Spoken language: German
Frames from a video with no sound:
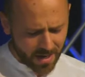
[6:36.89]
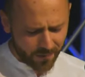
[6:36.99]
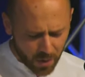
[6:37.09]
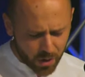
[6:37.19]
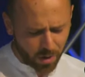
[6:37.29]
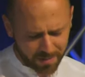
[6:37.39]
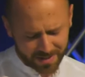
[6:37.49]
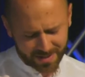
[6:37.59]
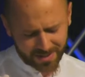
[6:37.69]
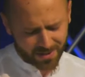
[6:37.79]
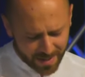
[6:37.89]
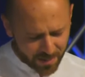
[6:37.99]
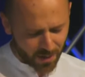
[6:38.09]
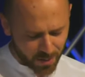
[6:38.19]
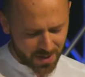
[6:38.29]
vollkommenen,
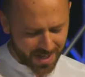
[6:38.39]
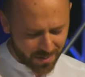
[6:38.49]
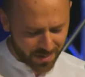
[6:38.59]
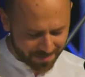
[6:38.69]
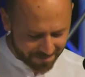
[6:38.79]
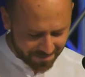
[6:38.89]
selbstlosen Liebe.